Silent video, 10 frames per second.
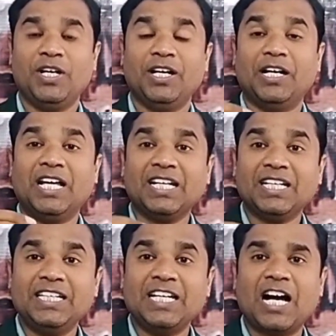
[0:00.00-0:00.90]
नर्क
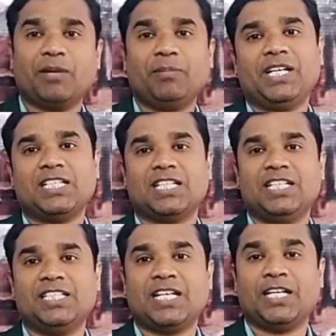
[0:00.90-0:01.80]
की आग में ना चले
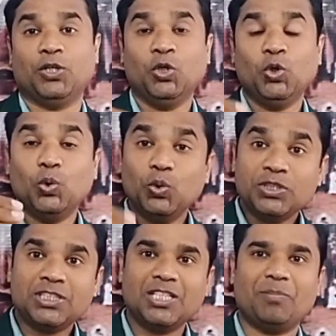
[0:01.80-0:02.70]
जाएं
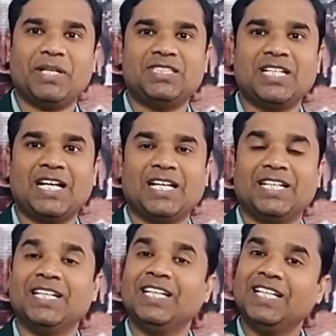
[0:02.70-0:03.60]
उससे बच जाएं
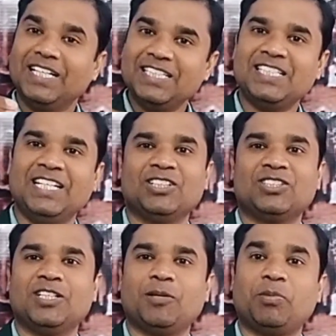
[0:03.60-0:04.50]
इसलिए उसने
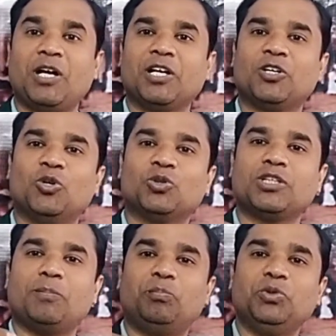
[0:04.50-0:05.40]
अपना इकलौता
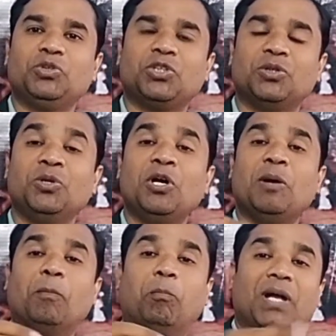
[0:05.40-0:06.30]
पुत्र
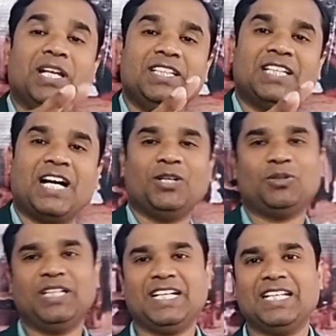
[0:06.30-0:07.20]
बलिदान
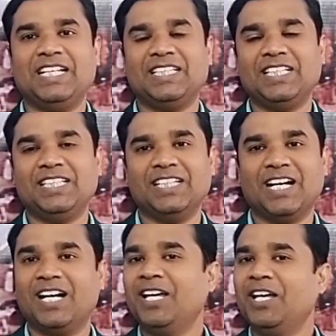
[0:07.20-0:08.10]
होने के लिए दे दिया
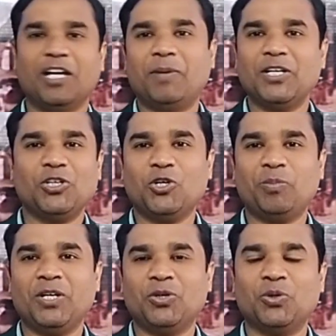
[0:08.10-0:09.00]
हे भाई और
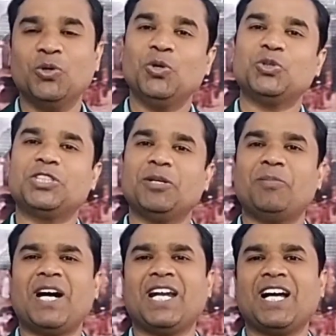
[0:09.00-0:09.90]
बहनों उसे
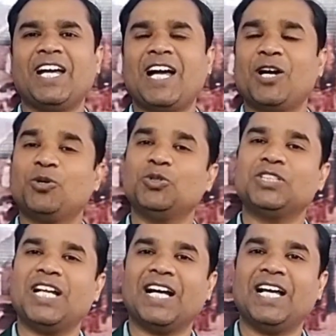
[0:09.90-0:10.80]
मारा गया
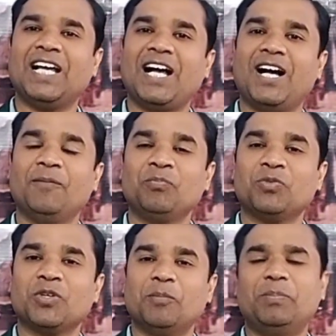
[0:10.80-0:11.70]
कुचला गया
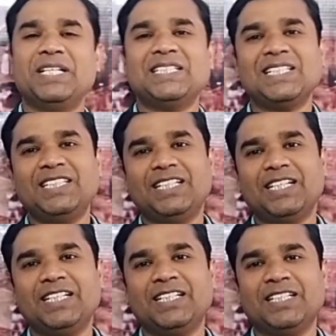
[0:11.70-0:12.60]
बेजती की
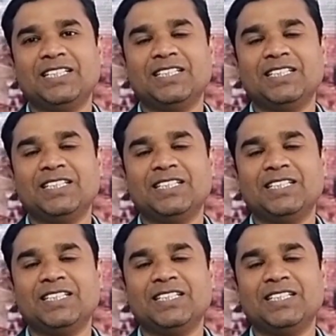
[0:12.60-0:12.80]
गई